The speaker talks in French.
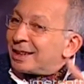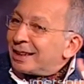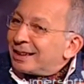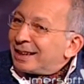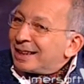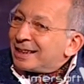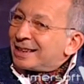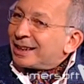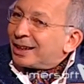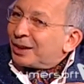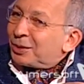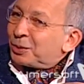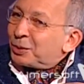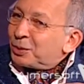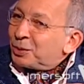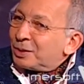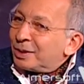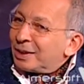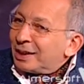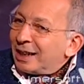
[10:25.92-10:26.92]
c'est-à-dire
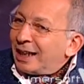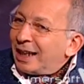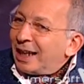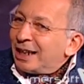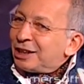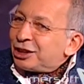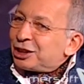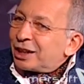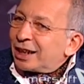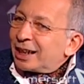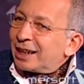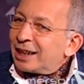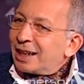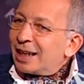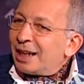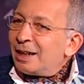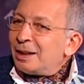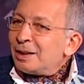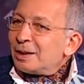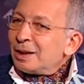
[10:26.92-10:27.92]
nous,
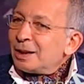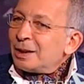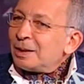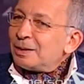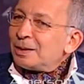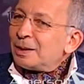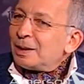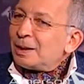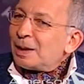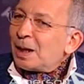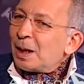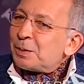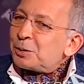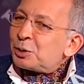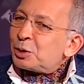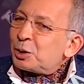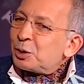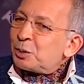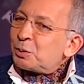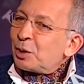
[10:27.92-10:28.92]
Algériens,
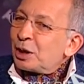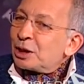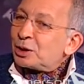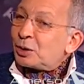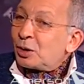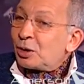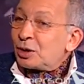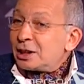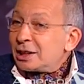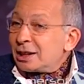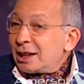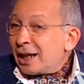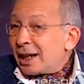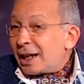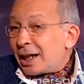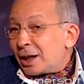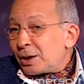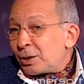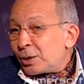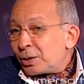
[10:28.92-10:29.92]
absolument
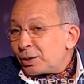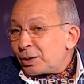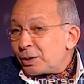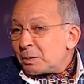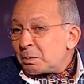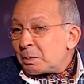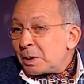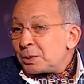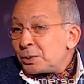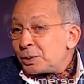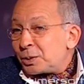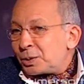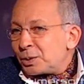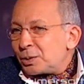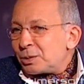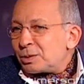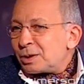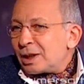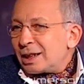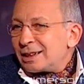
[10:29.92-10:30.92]
extraordinaire, alors que pas du
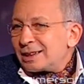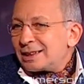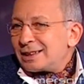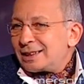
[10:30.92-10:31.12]
tout. Hein,